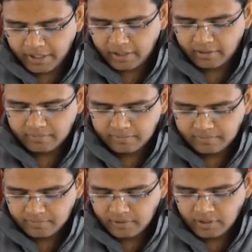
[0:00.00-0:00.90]
का
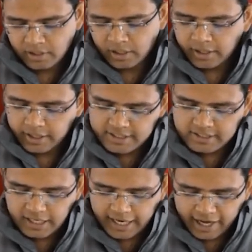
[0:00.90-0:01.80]

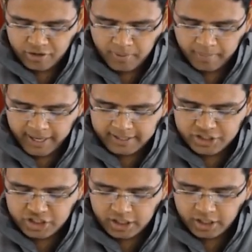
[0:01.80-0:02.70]
इसकी लाइफ मैं मान
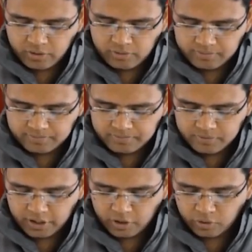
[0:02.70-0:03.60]
के चल रहा हूं
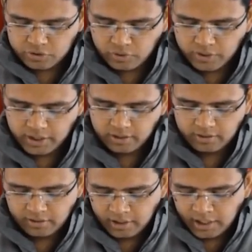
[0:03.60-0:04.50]
ये कॉस्ट हो गई
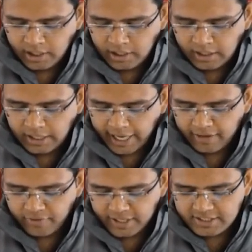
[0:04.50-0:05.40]

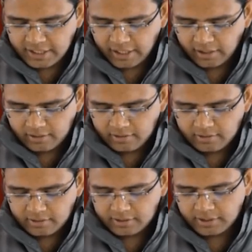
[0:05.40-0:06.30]
लाइफ है इसकी
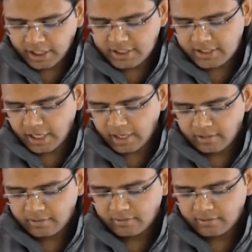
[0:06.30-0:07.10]
दस साल